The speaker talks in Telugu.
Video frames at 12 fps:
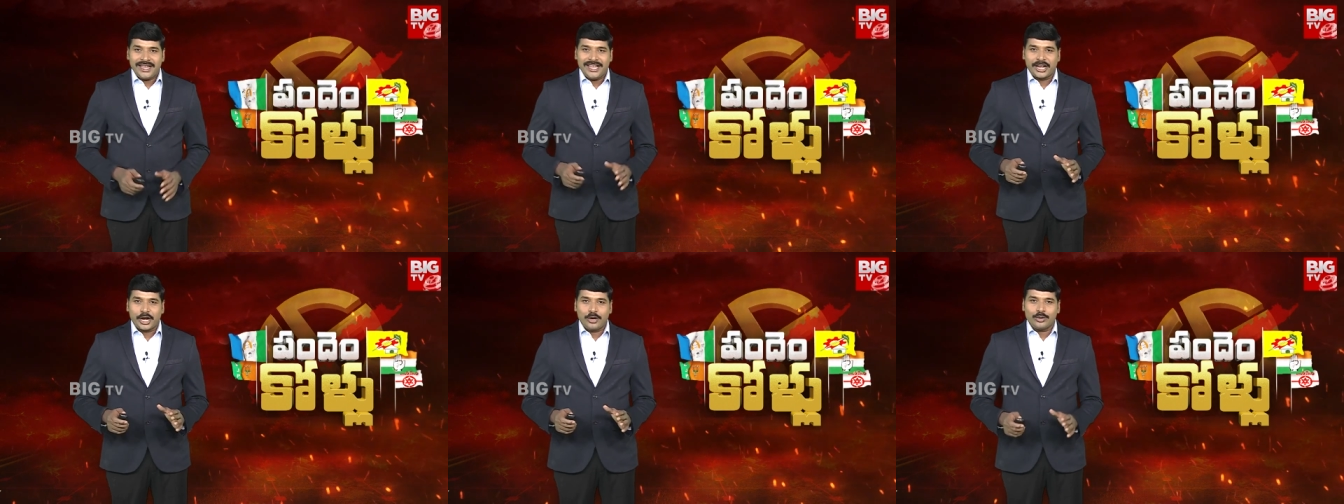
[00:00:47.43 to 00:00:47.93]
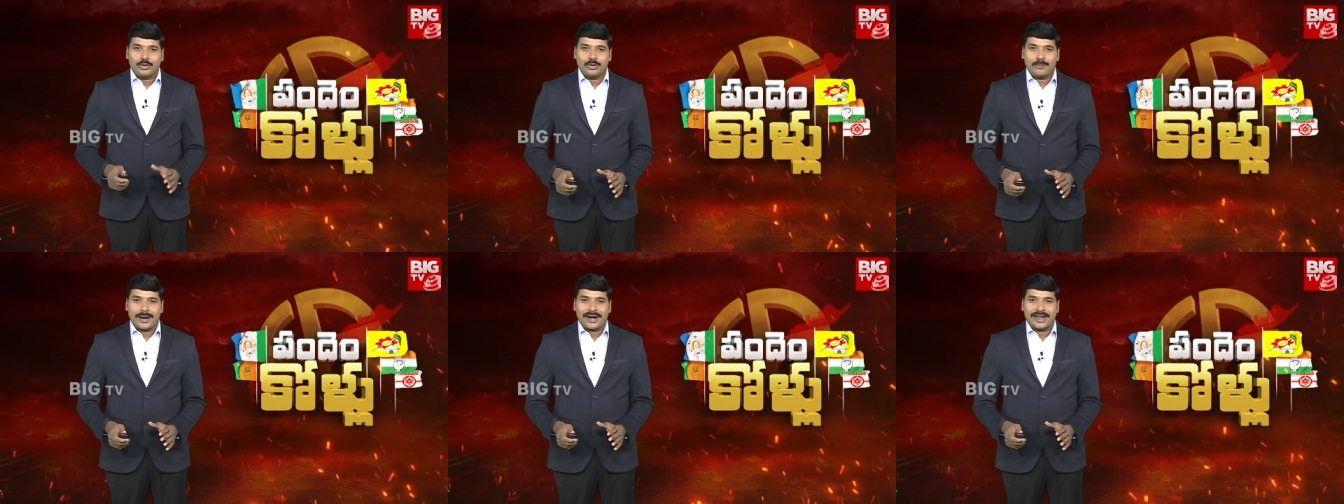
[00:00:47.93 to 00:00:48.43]
ఈ రెండు
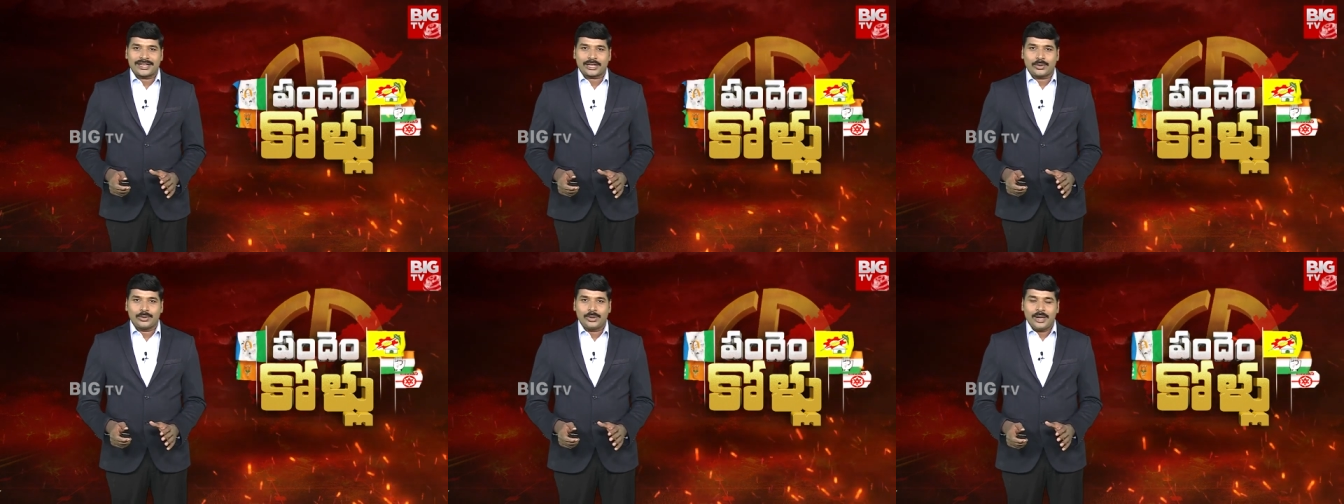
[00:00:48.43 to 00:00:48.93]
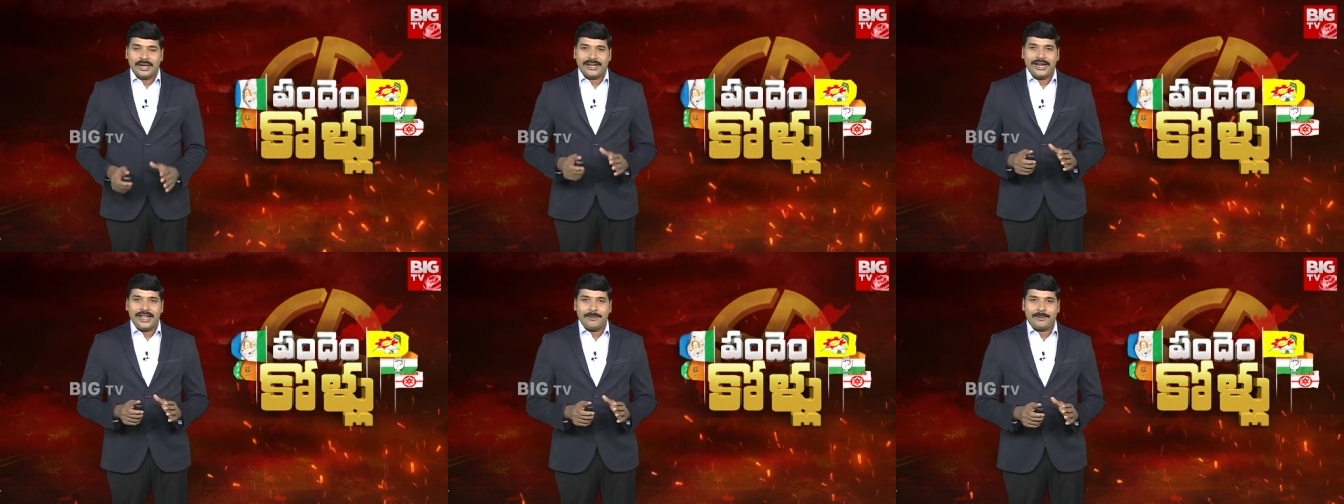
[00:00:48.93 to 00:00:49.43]
కుటుంబాల నేతలు
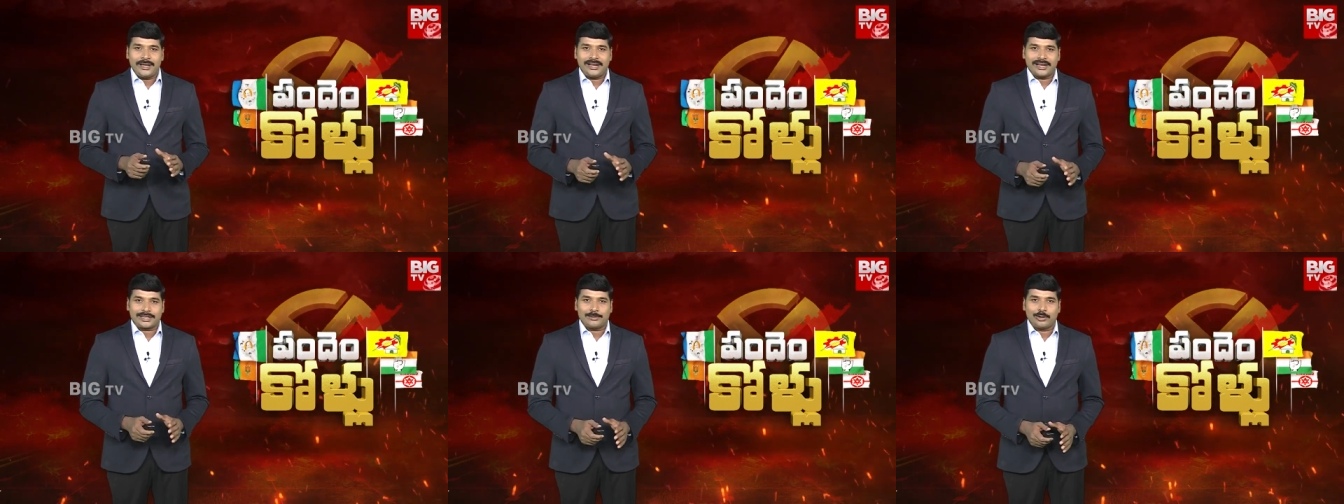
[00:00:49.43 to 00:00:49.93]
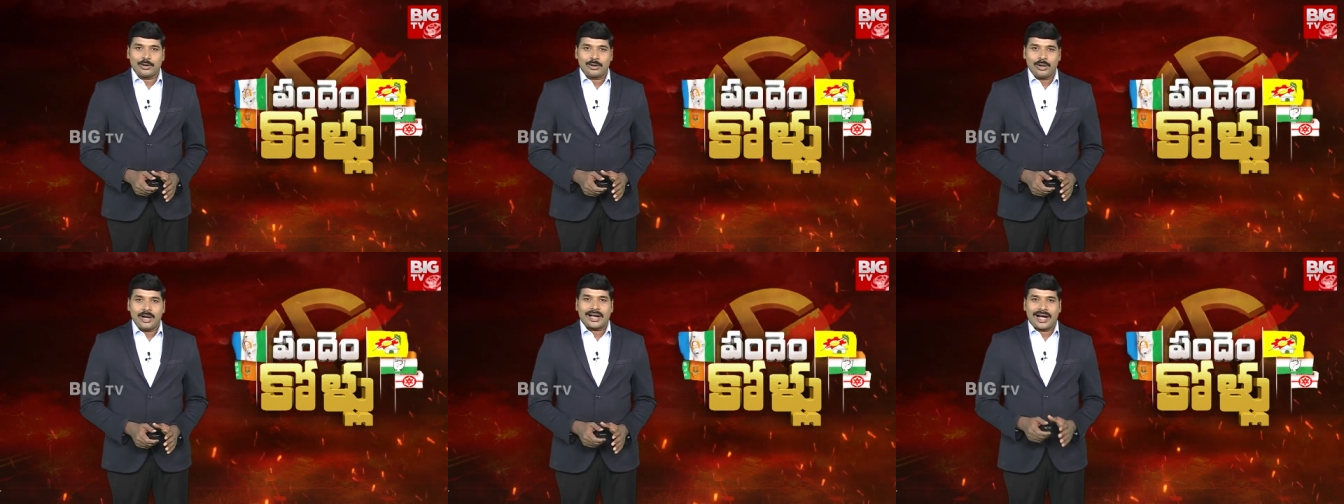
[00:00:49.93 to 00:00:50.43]
టీడీపీ గతంలో
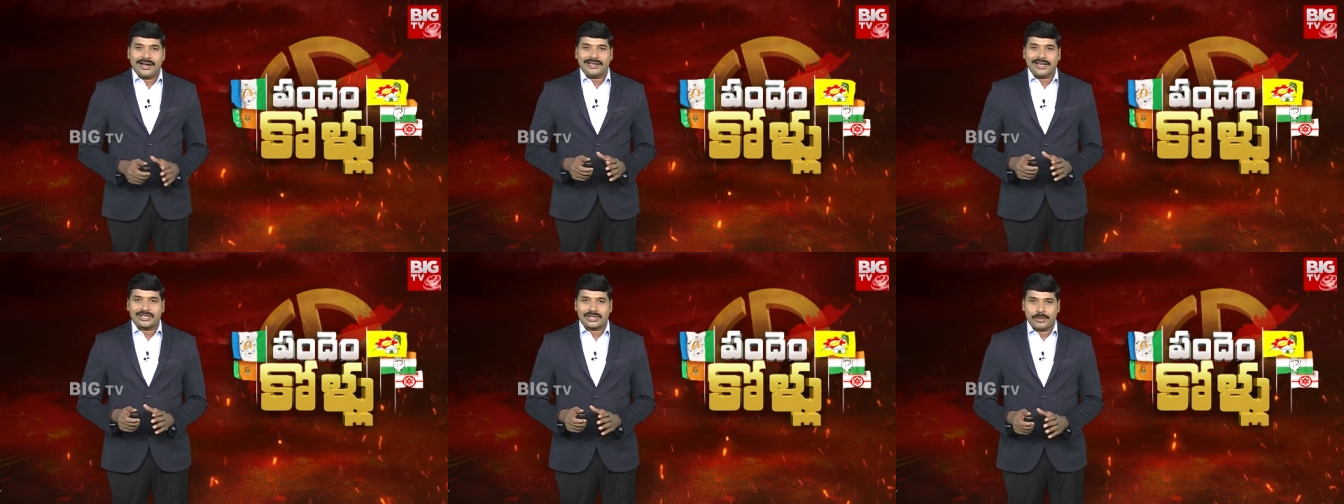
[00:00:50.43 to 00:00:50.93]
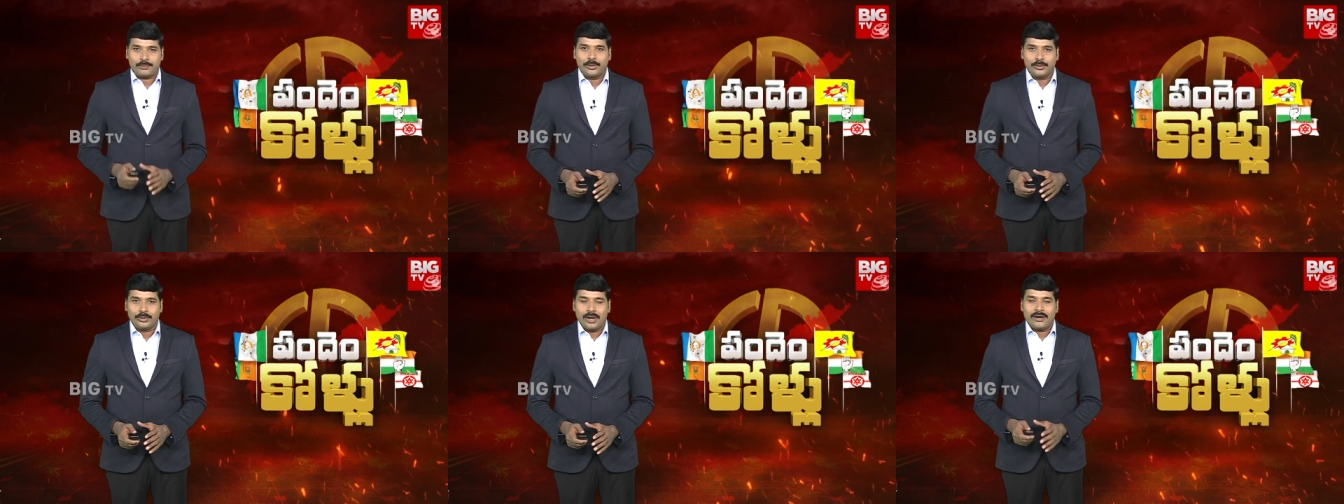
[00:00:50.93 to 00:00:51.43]
కాంగ్రెస్
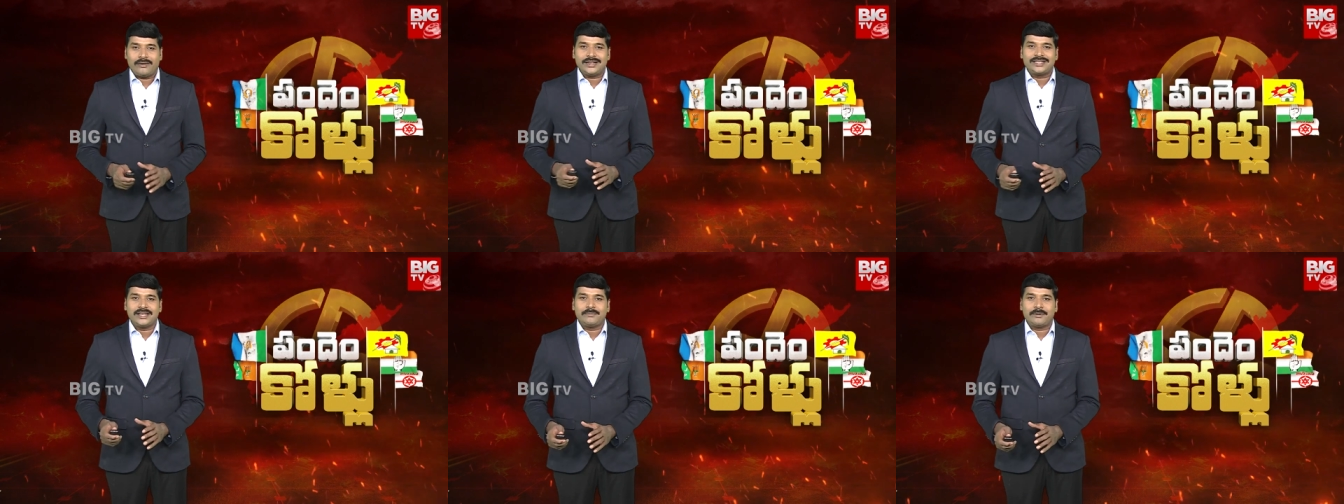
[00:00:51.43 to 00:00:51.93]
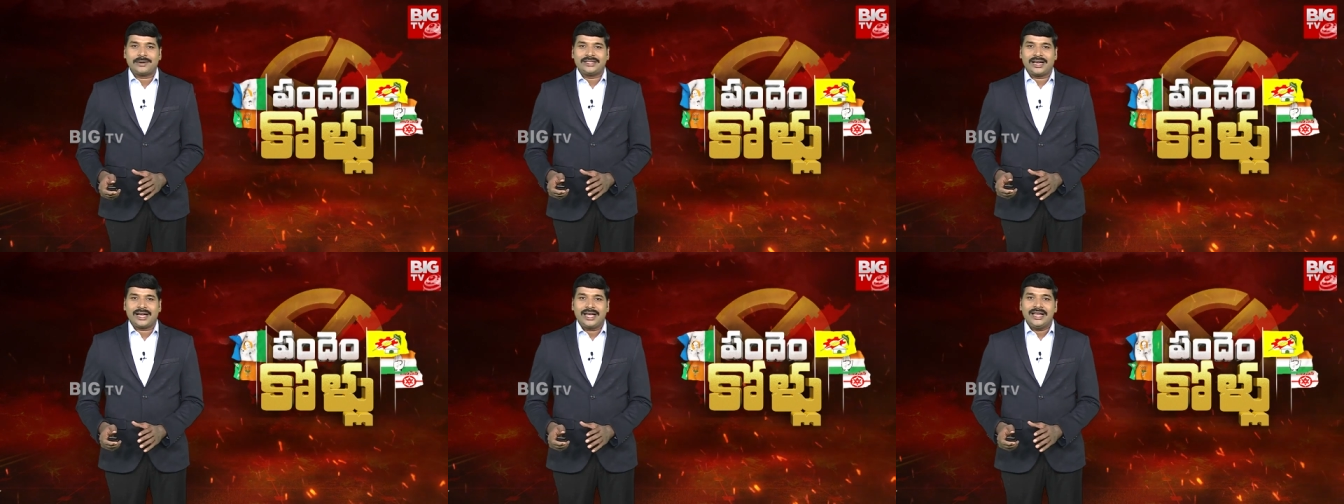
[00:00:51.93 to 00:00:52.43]
ఇప్పుడు వైసీపీ మధ్య